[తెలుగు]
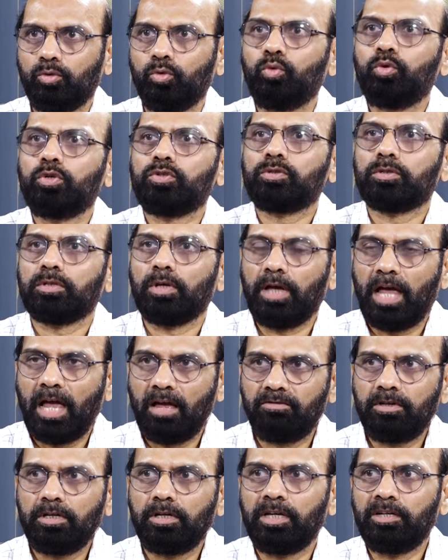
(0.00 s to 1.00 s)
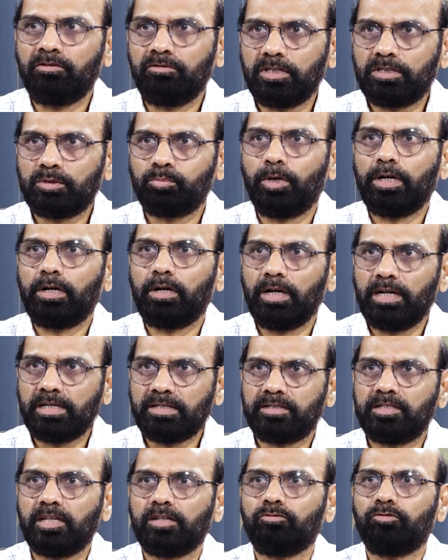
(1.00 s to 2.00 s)
హూ ఇస్ హ్యావింగ్ ఇన్వెస్ట్మెంట్
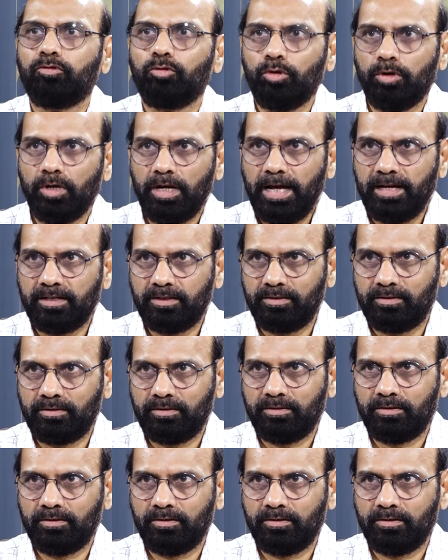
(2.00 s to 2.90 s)
లెస్ దెన్ ఫోర్ ల్యాక్స్